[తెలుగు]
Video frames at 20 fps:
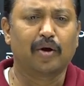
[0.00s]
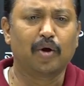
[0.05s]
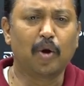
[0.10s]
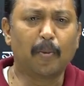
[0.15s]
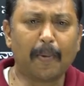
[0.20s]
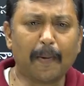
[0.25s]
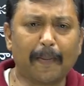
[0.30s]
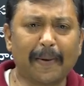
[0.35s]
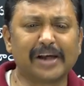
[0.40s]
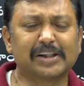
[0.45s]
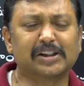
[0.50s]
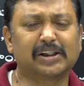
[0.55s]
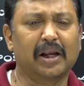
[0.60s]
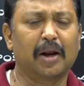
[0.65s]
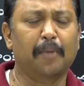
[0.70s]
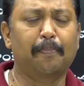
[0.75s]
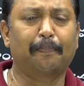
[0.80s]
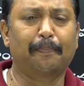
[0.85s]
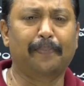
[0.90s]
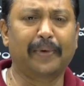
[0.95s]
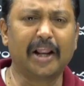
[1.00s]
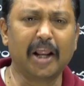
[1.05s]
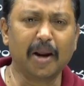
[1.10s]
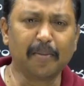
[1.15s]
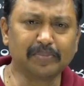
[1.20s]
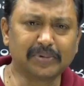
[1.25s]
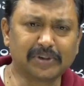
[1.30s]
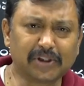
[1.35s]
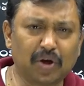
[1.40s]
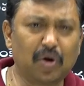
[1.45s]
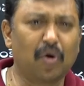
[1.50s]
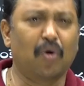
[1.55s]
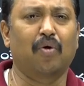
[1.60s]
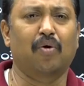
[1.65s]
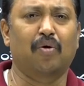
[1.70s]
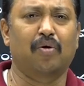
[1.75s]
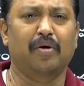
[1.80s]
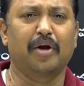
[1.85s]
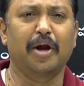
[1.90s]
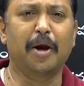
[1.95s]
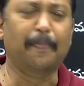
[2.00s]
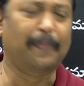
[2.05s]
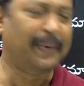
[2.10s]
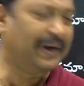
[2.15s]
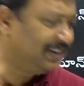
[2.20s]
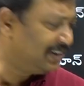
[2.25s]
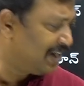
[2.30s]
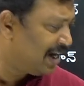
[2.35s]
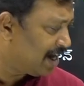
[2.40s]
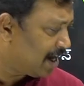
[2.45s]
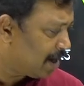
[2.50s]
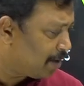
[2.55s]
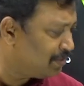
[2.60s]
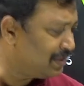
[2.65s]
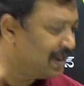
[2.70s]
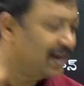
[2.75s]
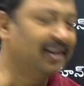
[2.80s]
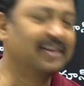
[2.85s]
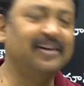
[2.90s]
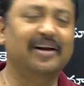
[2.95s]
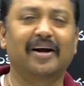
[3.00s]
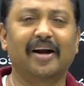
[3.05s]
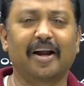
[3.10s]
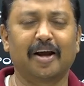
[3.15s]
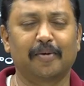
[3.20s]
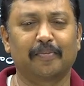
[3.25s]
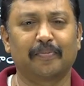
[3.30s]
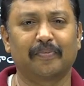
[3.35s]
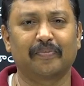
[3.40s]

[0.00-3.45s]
యూపీబీఎస్సీ ప్రిజిమ్స్లో ఈ ప్రశ్న అడగడం జరిగిందండి